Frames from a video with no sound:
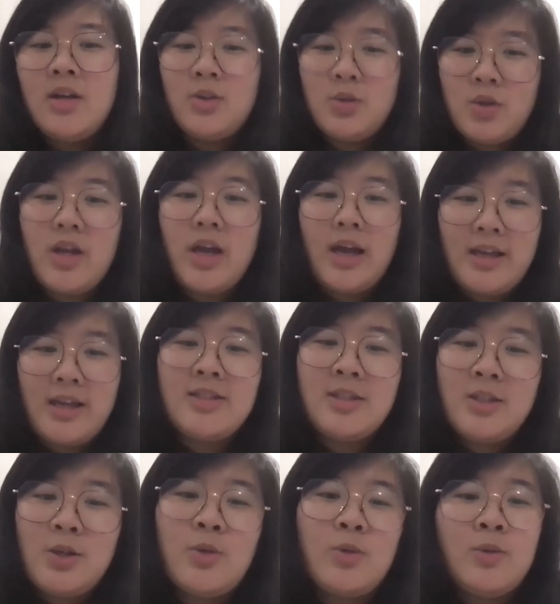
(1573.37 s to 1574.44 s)
对啊，也
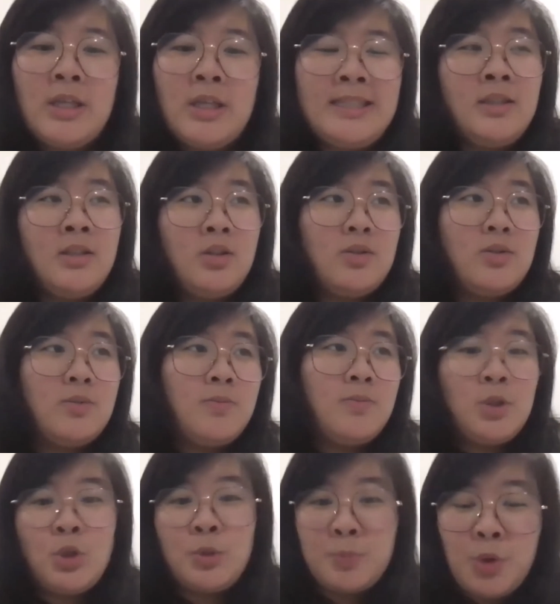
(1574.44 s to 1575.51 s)
是有
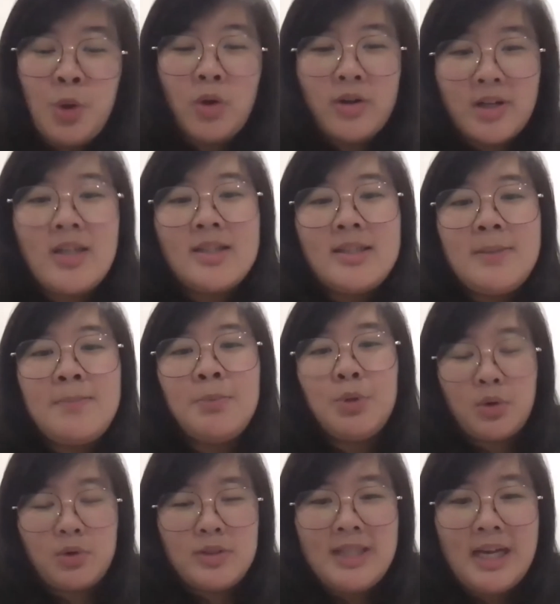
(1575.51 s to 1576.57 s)
就是不同个性、不
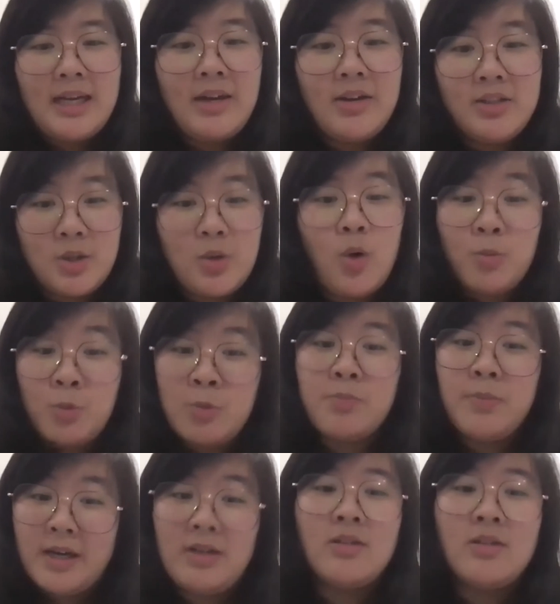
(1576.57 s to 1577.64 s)
同想要的生活目
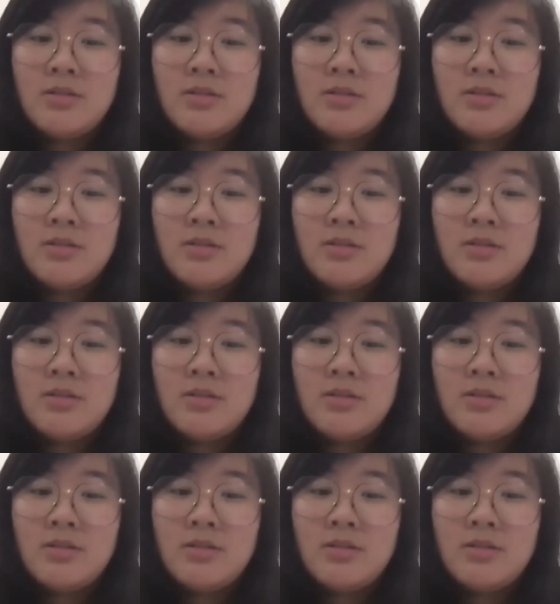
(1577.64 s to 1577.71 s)
标。